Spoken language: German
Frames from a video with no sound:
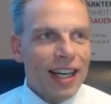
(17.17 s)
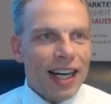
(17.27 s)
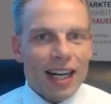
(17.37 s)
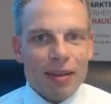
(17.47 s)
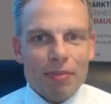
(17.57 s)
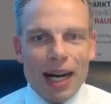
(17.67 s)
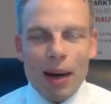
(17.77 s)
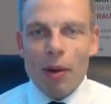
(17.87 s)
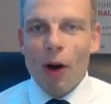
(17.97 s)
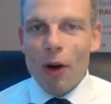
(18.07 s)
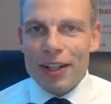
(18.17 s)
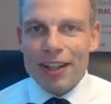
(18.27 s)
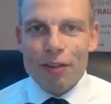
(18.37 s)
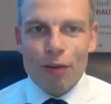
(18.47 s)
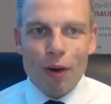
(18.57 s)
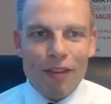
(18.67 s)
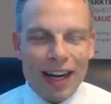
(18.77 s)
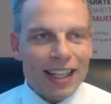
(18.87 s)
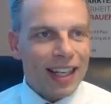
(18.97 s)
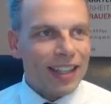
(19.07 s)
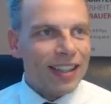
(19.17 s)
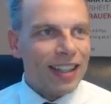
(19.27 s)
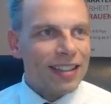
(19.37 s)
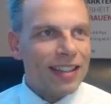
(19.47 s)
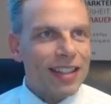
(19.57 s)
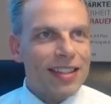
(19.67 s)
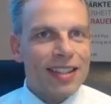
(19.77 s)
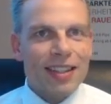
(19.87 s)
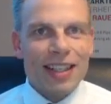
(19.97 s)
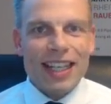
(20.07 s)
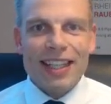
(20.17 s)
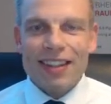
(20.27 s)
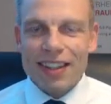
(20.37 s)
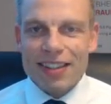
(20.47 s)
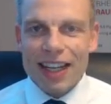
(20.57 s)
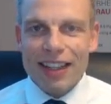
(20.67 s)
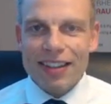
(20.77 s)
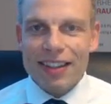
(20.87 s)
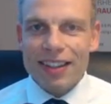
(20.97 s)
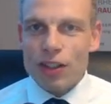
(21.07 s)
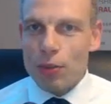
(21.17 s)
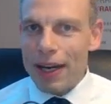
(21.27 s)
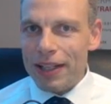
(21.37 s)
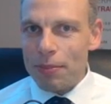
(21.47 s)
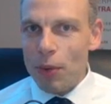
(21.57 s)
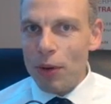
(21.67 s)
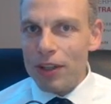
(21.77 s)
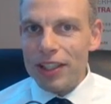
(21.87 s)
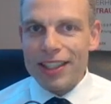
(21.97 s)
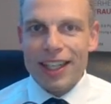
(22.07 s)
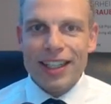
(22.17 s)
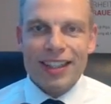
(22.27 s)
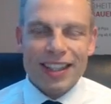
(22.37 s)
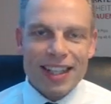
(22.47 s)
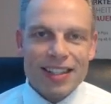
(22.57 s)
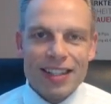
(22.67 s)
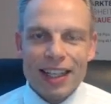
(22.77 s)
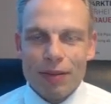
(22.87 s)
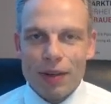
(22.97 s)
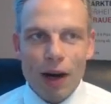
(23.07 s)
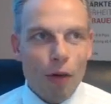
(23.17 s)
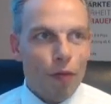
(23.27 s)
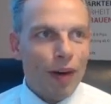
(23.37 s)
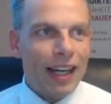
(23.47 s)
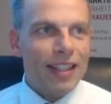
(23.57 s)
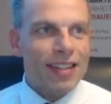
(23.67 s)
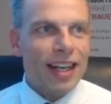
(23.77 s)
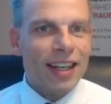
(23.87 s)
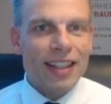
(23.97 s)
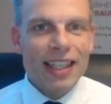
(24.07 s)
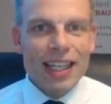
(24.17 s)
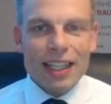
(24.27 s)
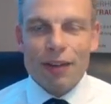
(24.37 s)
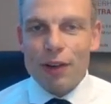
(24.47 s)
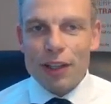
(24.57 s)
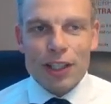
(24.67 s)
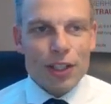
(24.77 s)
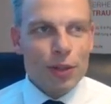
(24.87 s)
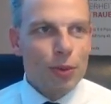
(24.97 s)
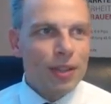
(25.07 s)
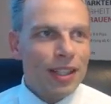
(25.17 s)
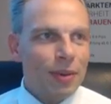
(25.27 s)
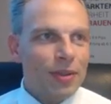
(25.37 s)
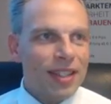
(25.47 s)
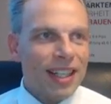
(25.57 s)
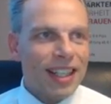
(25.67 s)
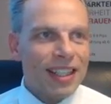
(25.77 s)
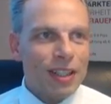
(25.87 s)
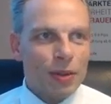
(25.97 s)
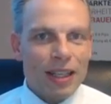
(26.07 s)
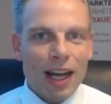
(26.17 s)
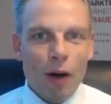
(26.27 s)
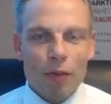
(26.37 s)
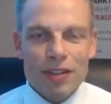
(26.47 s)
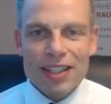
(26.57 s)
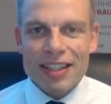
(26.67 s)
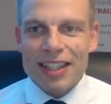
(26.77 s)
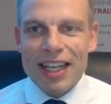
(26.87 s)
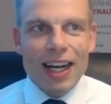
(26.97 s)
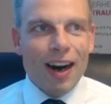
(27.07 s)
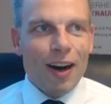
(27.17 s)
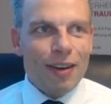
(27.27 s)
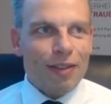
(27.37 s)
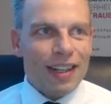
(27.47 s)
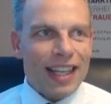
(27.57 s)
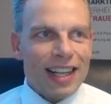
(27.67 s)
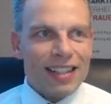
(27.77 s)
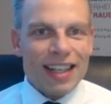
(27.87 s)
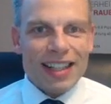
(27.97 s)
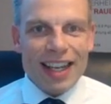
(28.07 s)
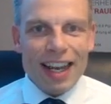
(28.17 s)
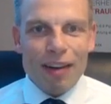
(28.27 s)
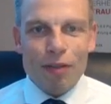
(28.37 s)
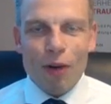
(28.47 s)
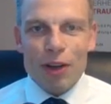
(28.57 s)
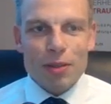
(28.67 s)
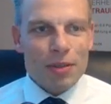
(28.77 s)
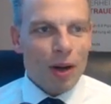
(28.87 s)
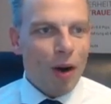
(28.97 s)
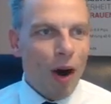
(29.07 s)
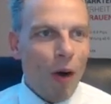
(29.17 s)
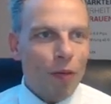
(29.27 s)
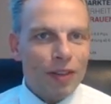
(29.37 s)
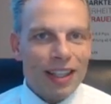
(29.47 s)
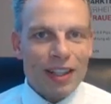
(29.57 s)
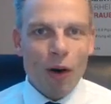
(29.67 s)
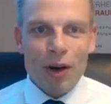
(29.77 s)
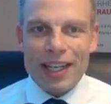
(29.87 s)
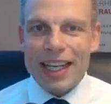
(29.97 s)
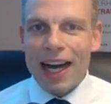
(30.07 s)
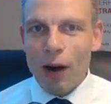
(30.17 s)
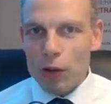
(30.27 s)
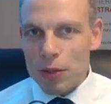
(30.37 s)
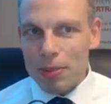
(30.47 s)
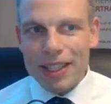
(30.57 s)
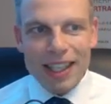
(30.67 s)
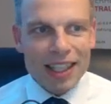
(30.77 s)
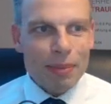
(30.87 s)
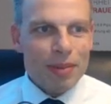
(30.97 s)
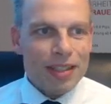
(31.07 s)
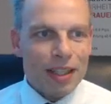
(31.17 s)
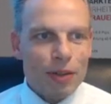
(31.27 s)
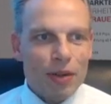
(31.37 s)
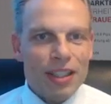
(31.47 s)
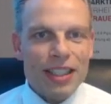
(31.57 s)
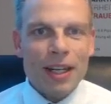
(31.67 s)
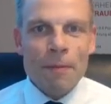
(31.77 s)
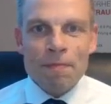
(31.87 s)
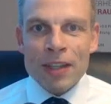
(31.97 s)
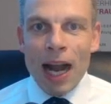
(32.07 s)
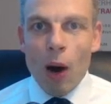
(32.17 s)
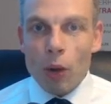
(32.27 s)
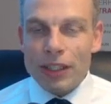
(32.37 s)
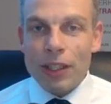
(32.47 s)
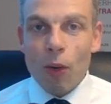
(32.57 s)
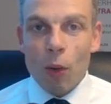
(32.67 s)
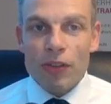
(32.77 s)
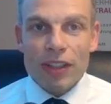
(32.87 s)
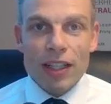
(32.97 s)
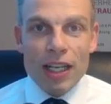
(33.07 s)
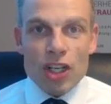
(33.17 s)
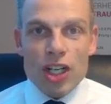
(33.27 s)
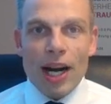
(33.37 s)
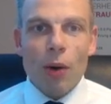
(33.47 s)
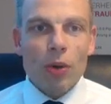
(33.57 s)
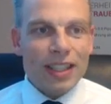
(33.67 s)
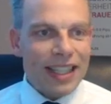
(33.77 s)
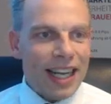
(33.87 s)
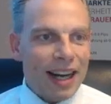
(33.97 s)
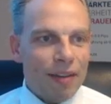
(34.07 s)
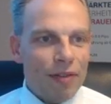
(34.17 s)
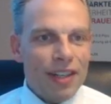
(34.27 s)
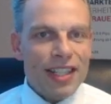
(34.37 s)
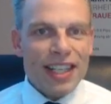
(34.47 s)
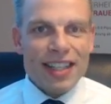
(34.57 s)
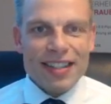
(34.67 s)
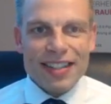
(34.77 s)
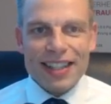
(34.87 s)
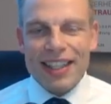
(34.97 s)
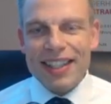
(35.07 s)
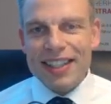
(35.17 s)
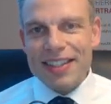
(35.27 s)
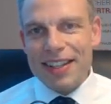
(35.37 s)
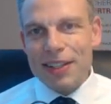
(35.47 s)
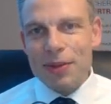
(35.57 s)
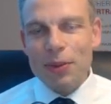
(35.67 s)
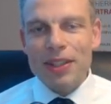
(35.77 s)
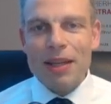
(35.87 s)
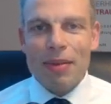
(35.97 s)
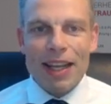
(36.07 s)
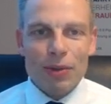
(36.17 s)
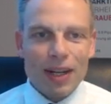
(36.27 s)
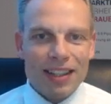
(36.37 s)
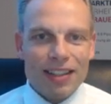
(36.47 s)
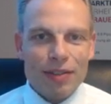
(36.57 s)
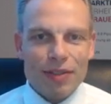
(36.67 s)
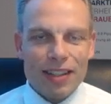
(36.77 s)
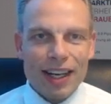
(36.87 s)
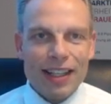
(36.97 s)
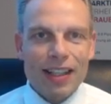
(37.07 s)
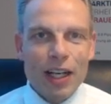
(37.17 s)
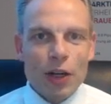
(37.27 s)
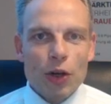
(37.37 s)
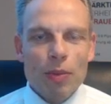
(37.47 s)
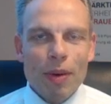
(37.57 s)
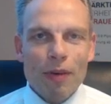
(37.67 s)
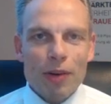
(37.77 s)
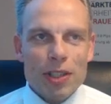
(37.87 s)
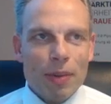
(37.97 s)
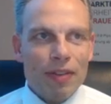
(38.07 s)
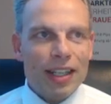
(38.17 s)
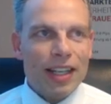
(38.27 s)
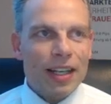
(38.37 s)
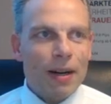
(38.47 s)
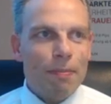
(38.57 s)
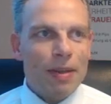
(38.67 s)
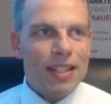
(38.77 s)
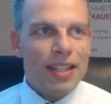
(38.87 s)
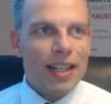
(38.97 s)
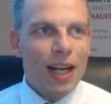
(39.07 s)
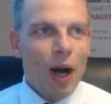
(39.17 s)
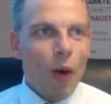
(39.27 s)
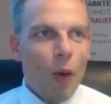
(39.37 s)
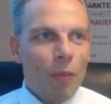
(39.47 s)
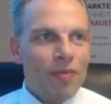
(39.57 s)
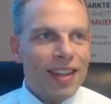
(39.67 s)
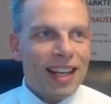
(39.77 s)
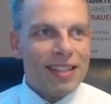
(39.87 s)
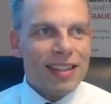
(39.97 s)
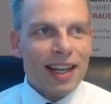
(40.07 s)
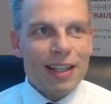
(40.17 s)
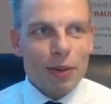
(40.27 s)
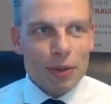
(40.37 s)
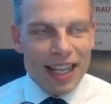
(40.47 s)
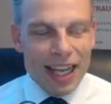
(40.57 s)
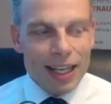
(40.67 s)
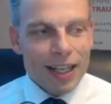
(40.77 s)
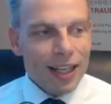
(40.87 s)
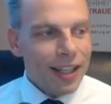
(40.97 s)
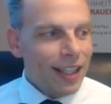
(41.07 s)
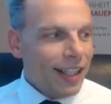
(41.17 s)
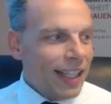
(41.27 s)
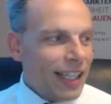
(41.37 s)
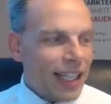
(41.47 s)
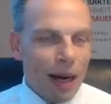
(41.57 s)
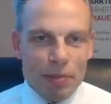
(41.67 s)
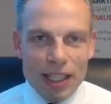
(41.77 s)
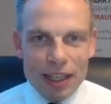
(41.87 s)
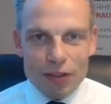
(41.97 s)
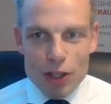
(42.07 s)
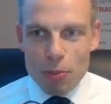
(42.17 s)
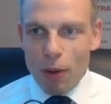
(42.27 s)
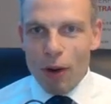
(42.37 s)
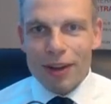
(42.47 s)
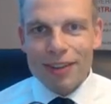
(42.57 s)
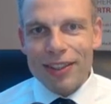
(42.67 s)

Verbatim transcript: Ähm, aber heute vor Weihnachten das letzte interessante Trade-Möglichkeiten. Gestern hatten wir auch feine Sachen, die wirklich gut in unsere Richtung gelaufen sind. Und von der Seite her freue ich mich auch auf den heutigen Ausblick. Dann gibt es natürlich hier auch die große Schau der wichtigsten Indizes und dem edukativen Teil kümmern wir uns mal wieder hier ein bisschen um das Trend. Und Elena, ich habe dir das versprochen.